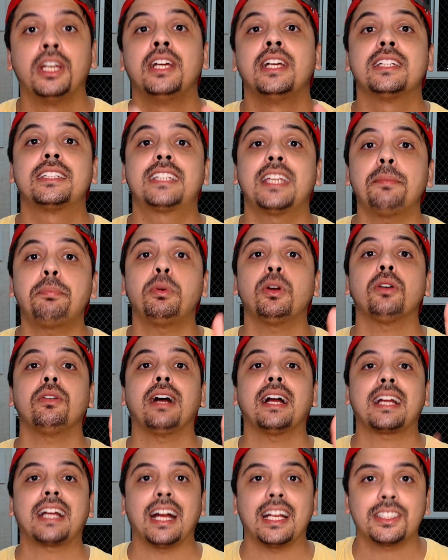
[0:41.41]
Se por um
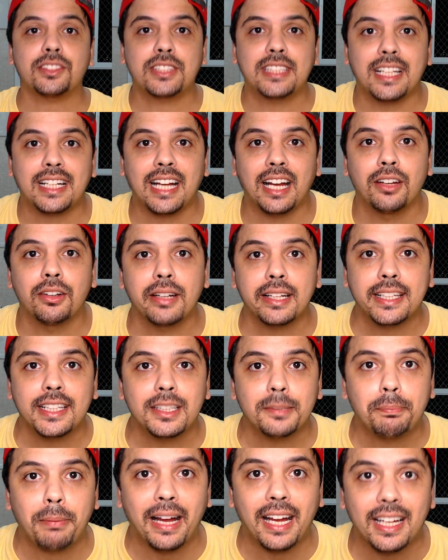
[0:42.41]
acaso você caiu aqui
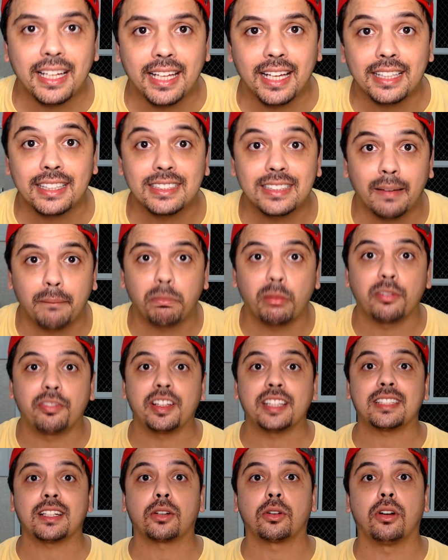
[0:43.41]
de paraquedas,
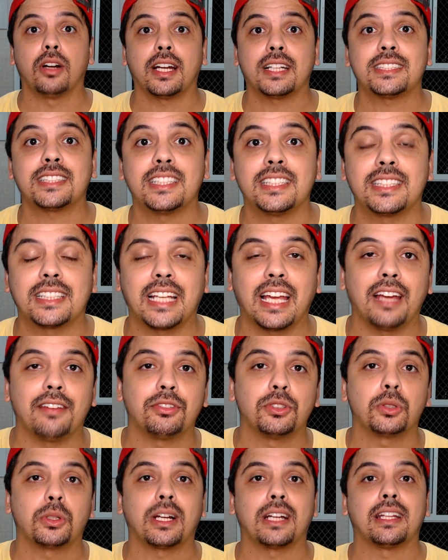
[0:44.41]
aproveita agora, se inscreve
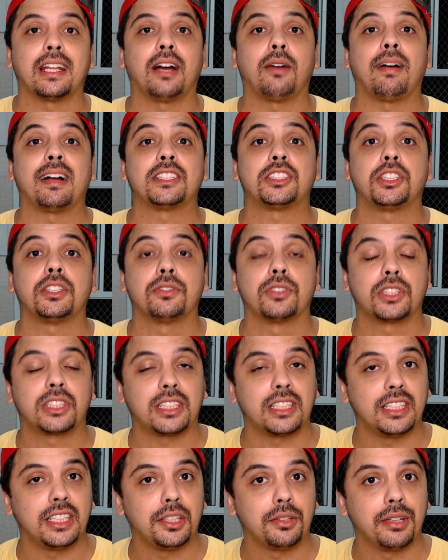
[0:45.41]
no canal, ativa o
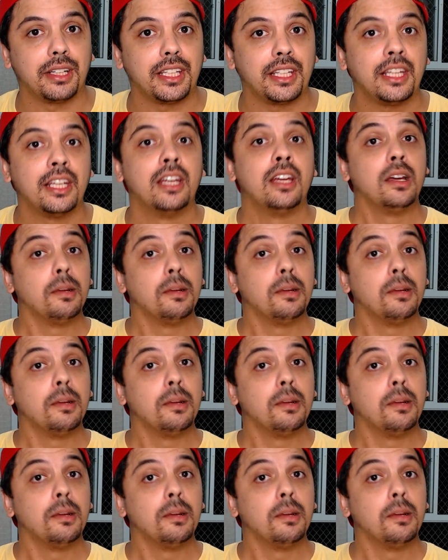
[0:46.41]
sininho aí,